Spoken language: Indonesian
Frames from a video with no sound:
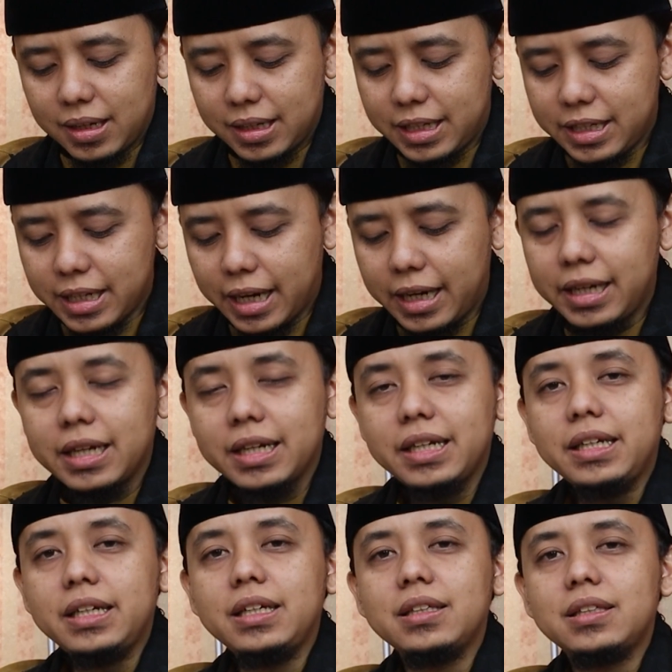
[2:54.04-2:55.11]
Di ayat
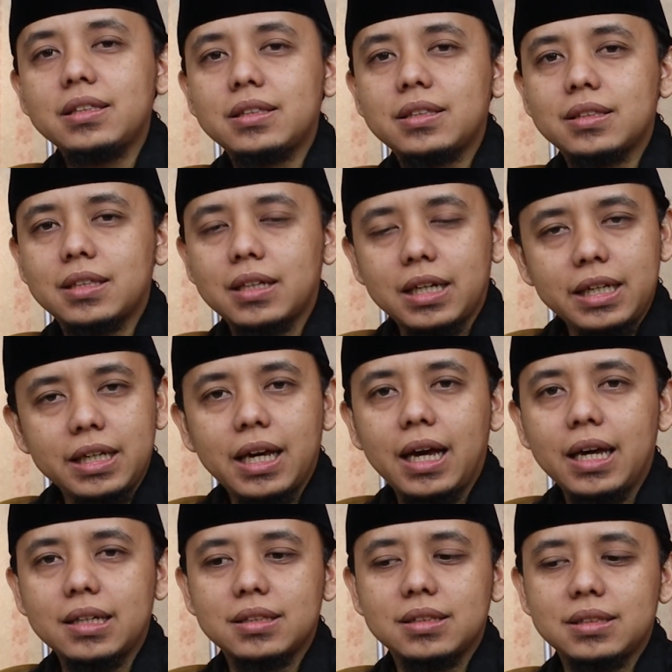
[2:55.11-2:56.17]
ini
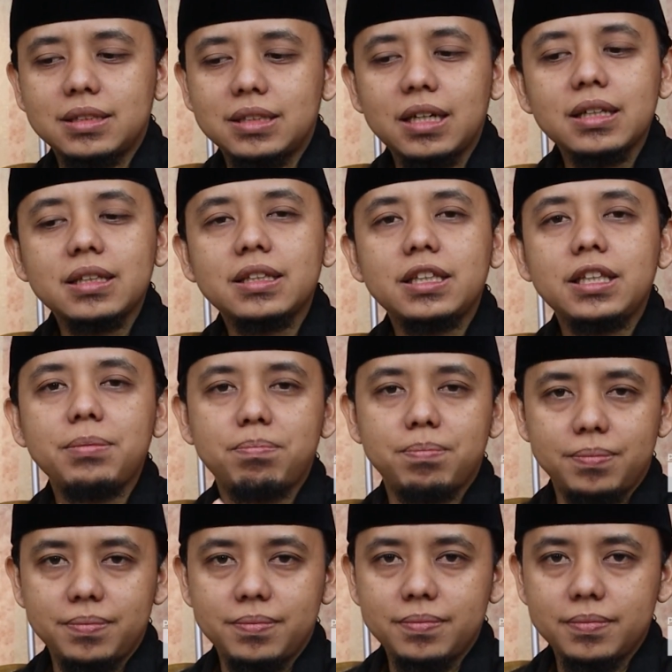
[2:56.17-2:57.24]
terlihat tertib
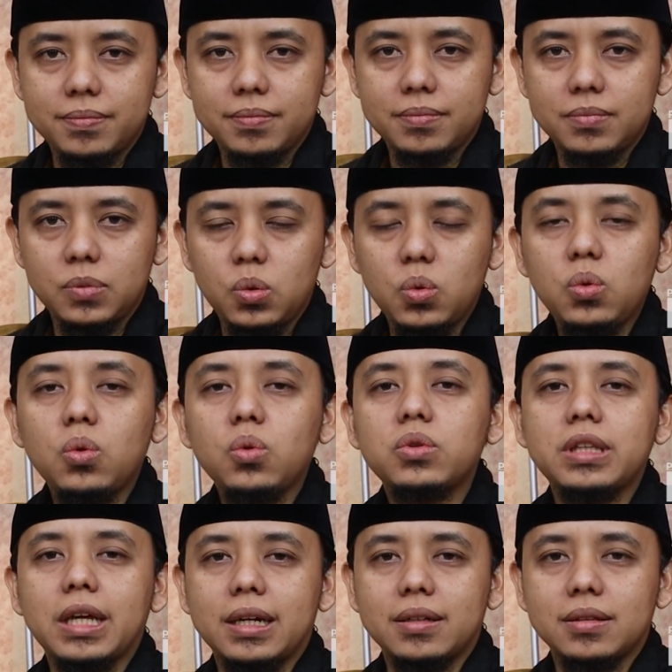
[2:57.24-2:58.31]

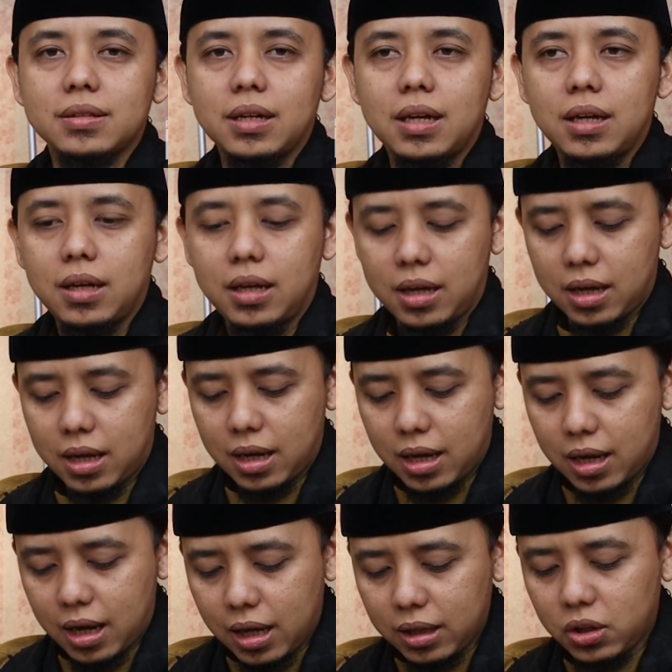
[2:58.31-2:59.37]
urutan.
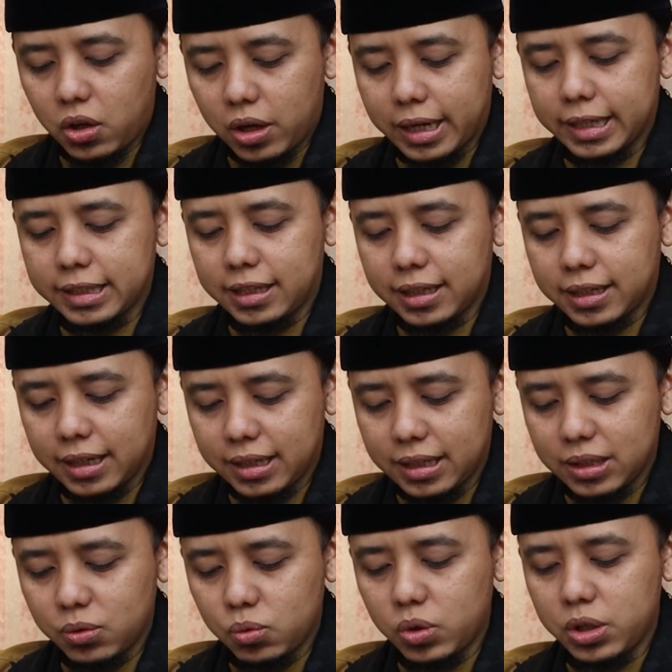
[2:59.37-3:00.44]
Allah
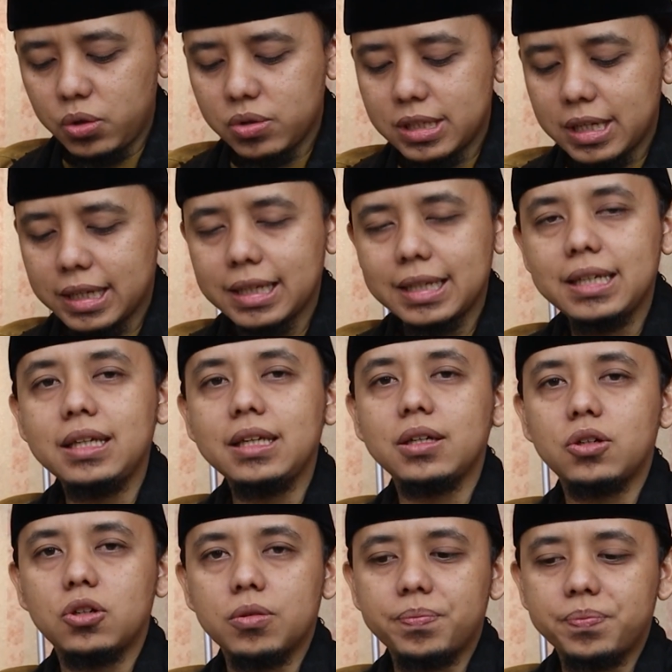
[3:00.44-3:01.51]
katakan wa
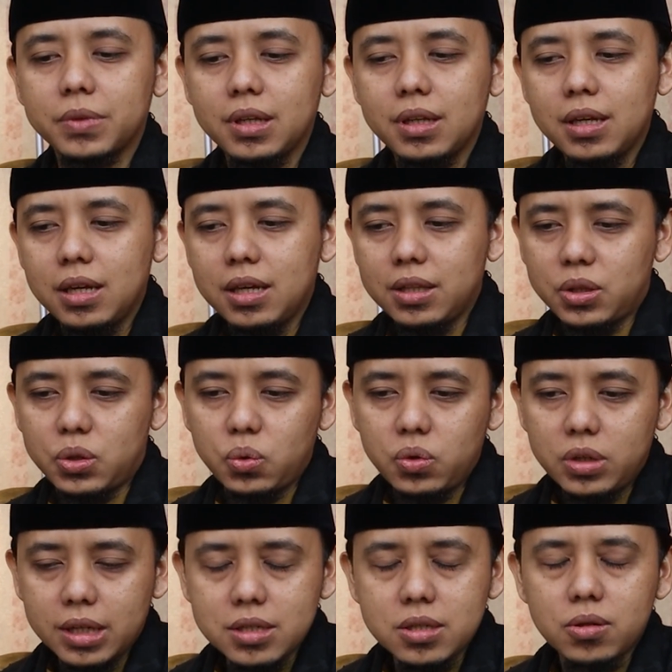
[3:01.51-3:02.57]
yuzakkikum.
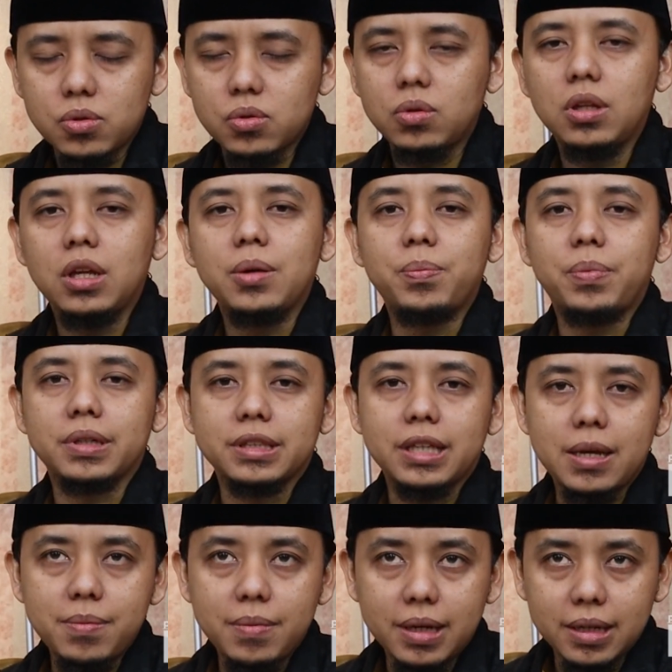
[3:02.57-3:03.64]
Tugas Rasulullah
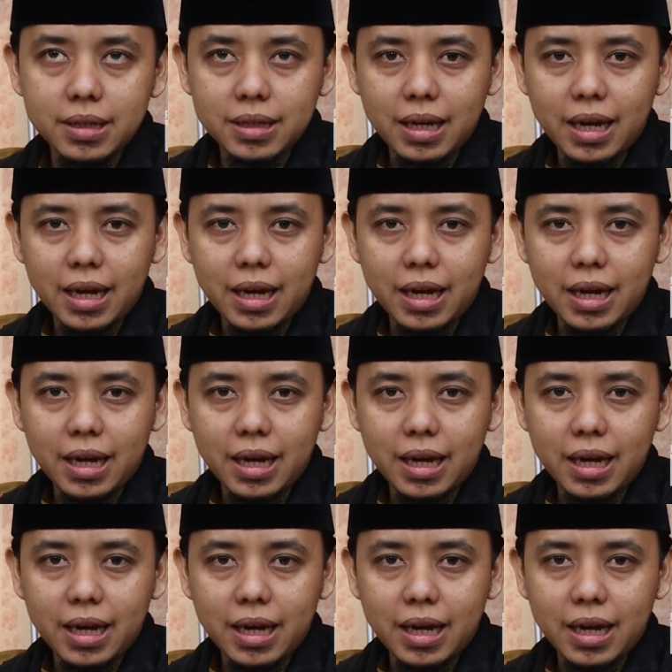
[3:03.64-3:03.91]
pertama